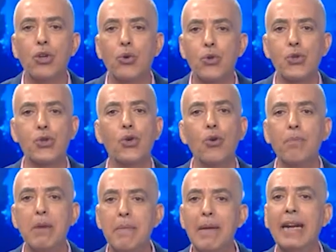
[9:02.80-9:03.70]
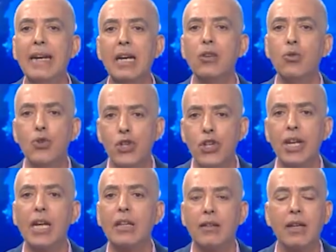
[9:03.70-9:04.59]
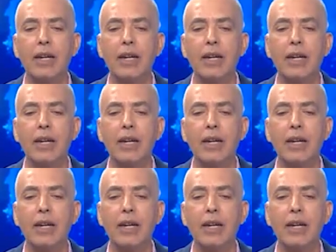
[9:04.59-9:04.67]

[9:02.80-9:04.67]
رسوم بمعنى انه شريت